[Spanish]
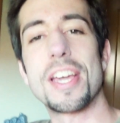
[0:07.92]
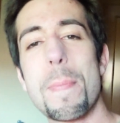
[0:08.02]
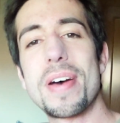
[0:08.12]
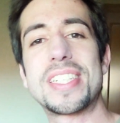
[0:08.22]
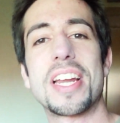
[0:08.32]
¿Qué
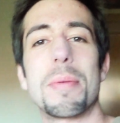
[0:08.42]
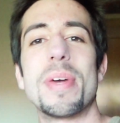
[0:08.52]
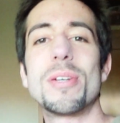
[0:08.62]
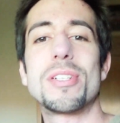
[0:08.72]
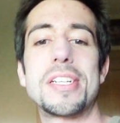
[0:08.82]
pasa,
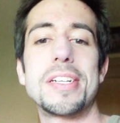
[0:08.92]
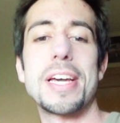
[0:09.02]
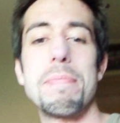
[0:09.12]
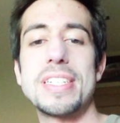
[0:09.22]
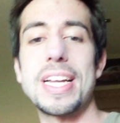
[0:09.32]
remeros?
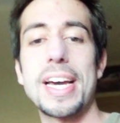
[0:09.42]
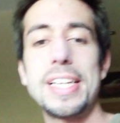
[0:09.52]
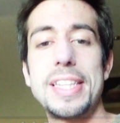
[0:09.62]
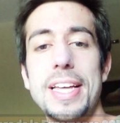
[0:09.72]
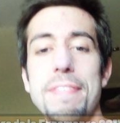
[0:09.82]
¿Qué pasa,
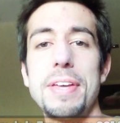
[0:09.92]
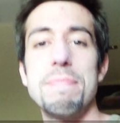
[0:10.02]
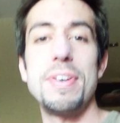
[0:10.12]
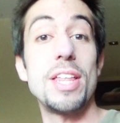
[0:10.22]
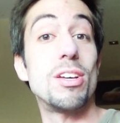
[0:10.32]
gente?
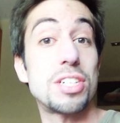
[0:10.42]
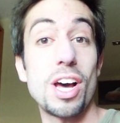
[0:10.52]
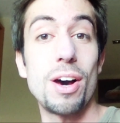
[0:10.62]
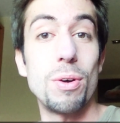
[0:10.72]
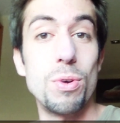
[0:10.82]
Bienvenidos
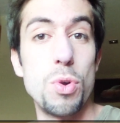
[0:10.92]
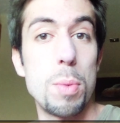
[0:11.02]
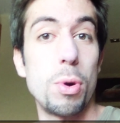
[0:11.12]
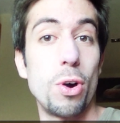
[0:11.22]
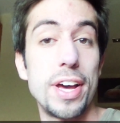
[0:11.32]
a un
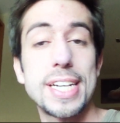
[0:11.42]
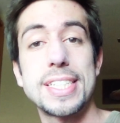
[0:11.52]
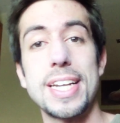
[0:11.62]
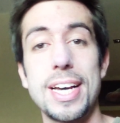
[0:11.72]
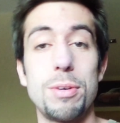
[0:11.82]
nuevo
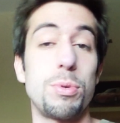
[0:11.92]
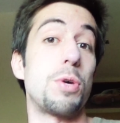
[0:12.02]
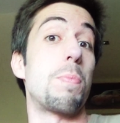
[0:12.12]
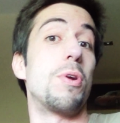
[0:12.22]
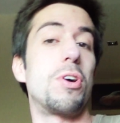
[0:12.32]
extra,
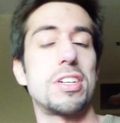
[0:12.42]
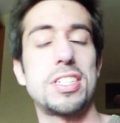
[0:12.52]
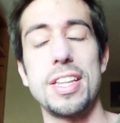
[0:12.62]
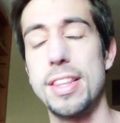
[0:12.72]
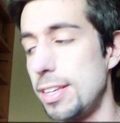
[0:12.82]
bueno, blog
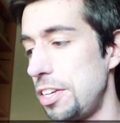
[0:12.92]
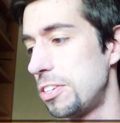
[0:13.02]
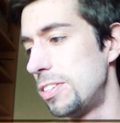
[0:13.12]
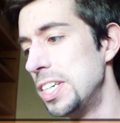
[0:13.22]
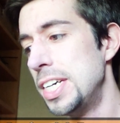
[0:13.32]

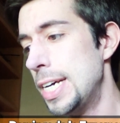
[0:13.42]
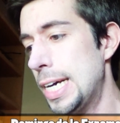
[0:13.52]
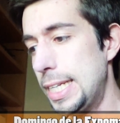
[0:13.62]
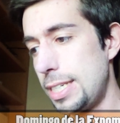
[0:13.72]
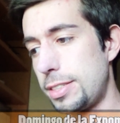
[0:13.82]
sencillo.
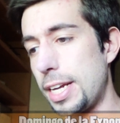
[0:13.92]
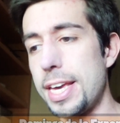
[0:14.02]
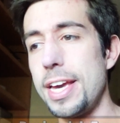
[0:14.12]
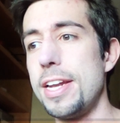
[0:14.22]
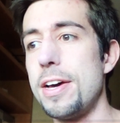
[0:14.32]
Digamos
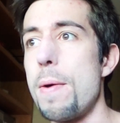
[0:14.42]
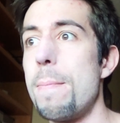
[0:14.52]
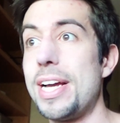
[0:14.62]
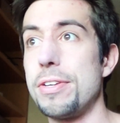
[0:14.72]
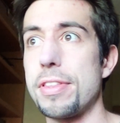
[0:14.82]
aquí en eh,
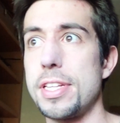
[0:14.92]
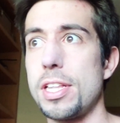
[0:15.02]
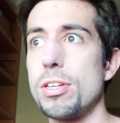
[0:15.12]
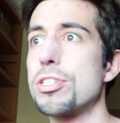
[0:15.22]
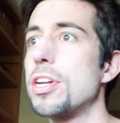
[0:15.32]
Mayor
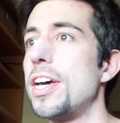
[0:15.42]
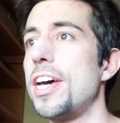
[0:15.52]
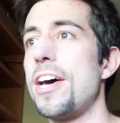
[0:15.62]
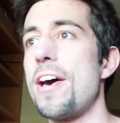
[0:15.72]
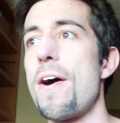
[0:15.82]
CT2.
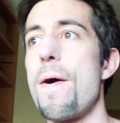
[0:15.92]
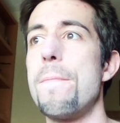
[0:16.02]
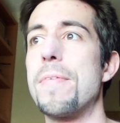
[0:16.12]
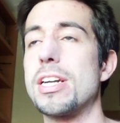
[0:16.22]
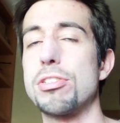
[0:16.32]

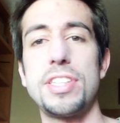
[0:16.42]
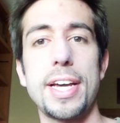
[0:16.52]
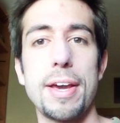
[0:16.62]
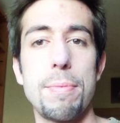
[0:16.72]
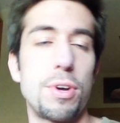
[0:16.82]
Em,
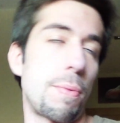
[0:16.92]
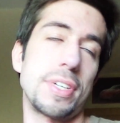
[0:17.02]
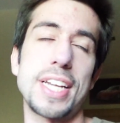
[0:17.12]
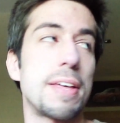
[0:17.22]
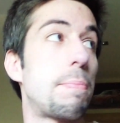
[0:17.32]
resulta que, bueno,
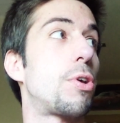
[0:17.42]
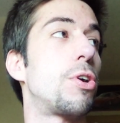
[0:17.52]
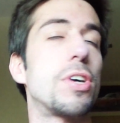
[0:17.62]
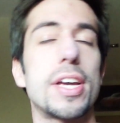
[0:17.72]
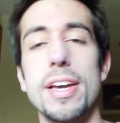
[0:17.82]
pues hace
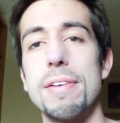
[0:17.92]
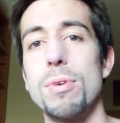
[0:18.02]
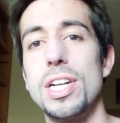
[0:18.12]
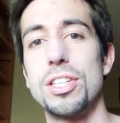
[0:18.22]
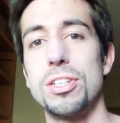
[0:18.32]
poco que he
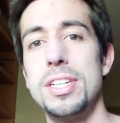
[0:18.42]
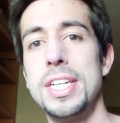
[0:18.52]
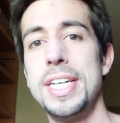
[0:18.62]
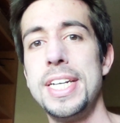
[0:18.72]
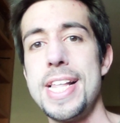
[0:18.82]
vuelto
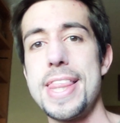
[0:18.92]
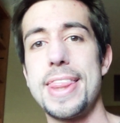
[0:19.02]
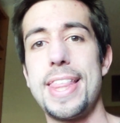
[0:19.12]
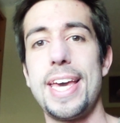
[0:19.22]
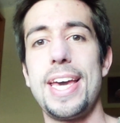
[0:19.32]

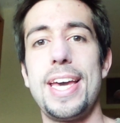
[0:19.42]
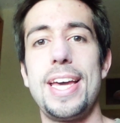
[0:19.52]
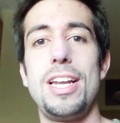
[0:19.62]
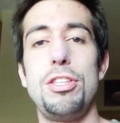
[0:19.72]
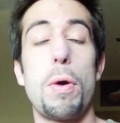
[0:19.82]

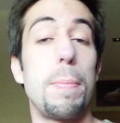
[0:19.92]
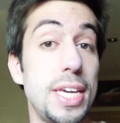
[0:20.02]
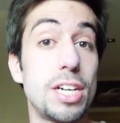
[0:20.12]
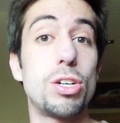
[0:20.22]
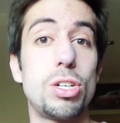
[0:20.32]
del
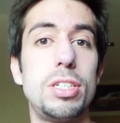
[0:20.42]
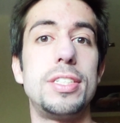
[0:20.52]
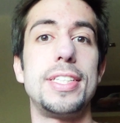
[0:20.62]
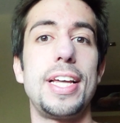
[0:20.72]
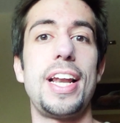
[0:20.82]
domingo
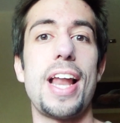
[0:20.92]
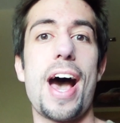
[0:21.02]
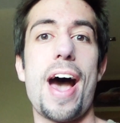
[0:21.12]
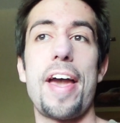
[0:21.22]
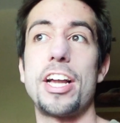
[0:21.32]
de
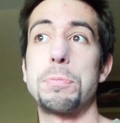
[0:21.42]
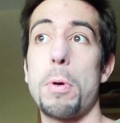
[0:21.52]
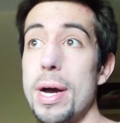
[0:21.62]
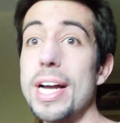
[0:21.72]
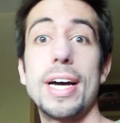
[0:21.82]
la
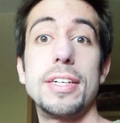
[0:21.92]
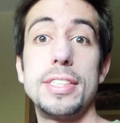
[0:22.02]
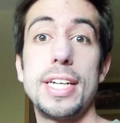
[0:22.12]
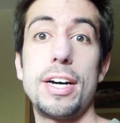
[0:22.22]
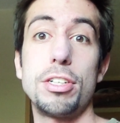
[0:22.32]
Expo Manga.
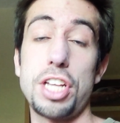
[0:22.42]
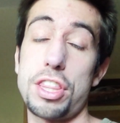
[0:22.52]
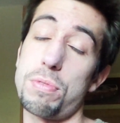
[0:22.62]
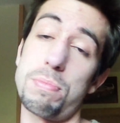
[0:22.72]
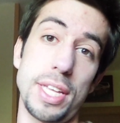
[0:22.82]
Ya os
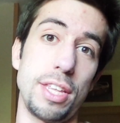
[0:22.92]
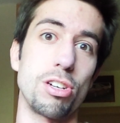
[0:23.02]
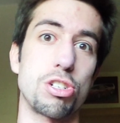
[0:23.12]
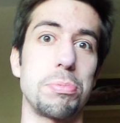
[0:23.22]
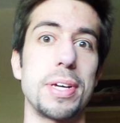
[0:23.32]
hice un
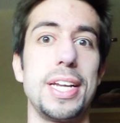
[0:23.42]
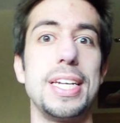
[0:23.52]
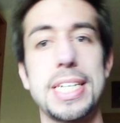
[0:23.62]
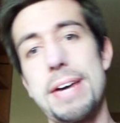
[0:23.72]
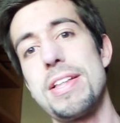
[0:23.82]
vídeo sobre
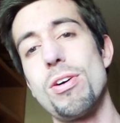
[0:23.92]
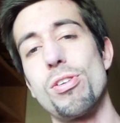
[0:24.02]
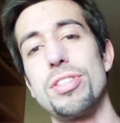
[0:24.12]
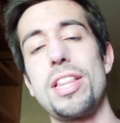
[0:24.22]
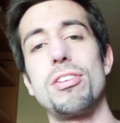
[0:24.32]
el sábado
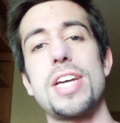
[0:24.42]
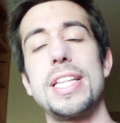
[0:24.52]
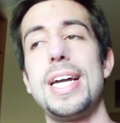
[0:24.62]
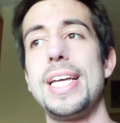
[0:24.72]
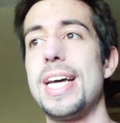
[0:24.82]
contándoos
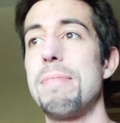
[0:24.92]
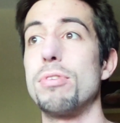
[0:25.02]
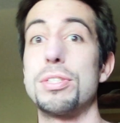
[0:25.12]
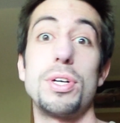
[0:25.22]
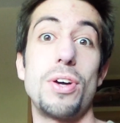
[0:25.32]
qué tal y tal.
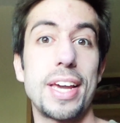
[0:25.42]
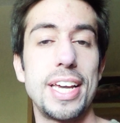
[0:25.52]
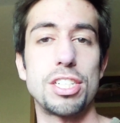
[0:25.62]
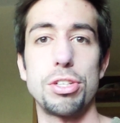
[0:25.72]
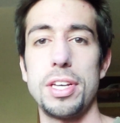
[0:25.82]
Pues bueno,
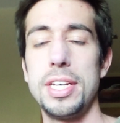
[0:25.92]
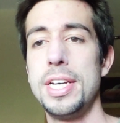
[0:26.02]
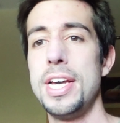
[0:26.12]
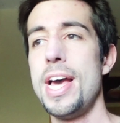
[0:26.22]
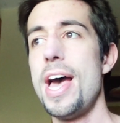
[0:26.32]
aquí estoy.
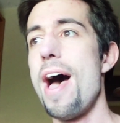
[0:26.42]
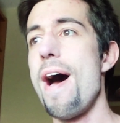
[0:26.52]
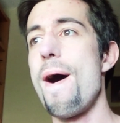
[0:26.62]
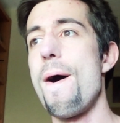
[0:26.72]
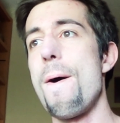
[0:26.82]

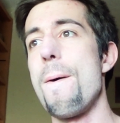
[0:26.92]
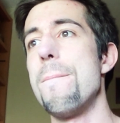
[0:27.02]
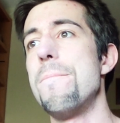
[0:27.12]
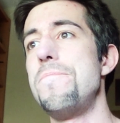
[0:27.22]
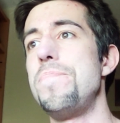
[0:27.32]

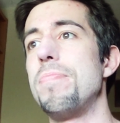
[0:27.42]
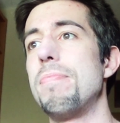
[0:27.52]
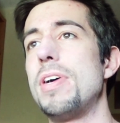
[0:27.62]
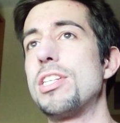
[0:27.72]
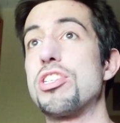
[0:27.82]

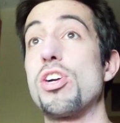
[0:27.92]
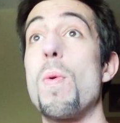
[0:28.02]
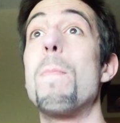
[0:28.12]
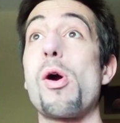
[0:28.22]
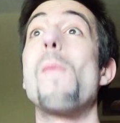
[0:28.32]
Em, eso sí,
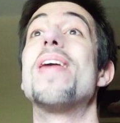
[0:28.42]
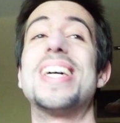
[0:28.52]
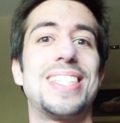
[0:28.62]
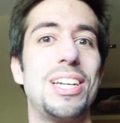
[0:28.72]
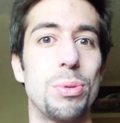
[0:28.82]
con un poco
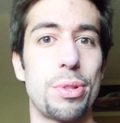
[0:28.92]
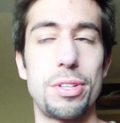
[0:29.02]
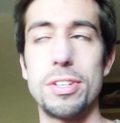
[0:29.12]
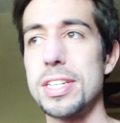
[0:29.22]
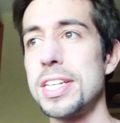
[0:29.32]
más de luz,
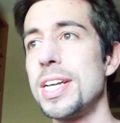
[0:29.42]
¿no?